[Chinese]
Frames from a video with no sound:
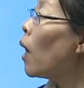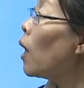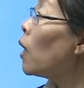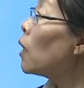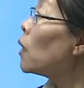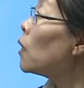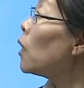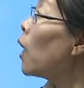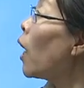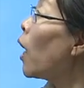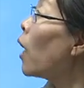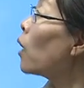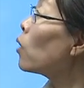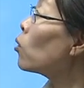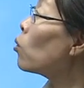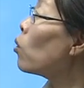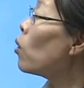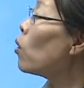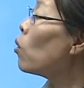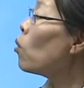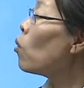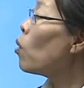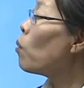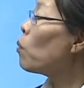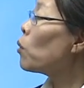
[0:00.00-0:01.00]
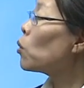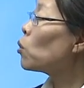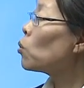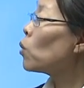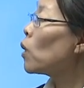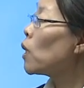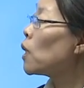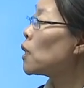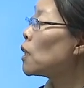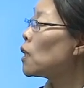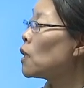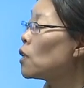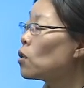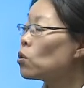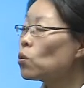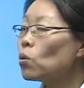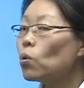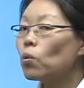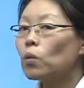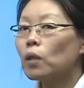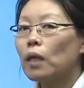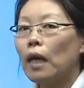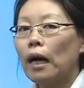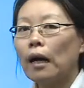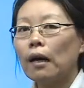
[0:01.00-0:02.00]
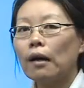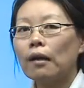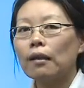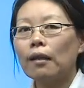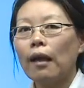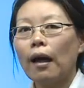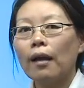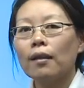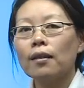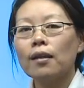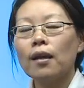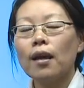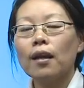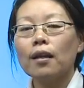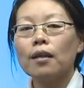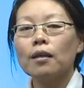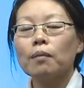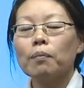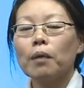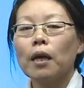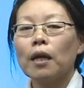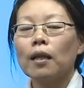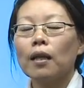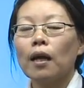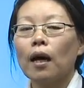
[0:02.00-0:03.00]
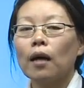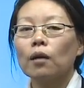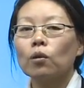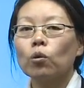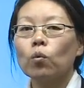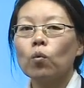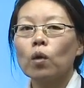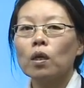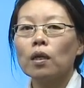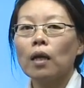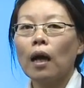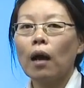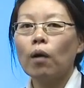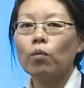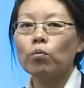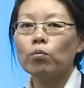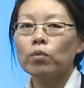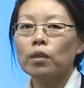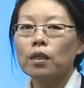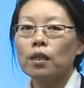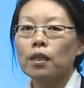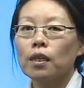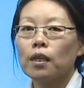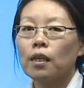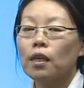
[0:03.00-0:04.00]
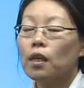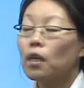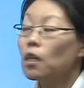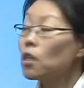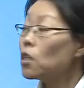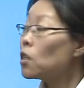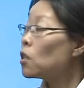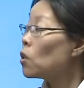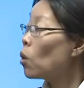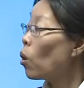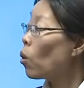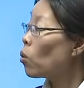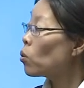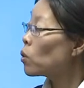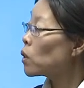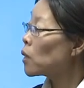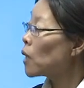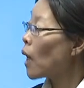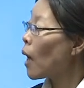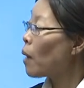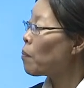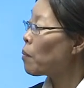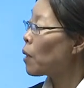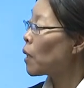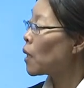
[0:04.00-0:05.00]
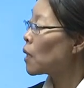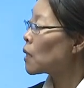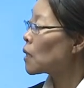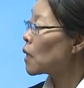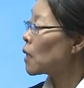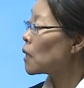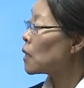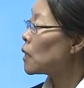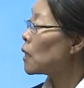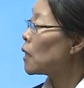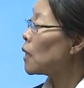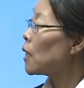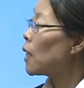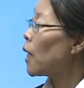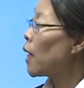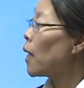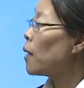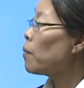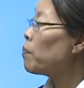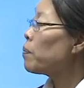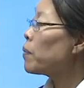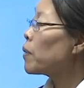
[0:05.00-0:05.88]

那对于我们学习的重点和难点里边呢，观察物体有下面的这几点，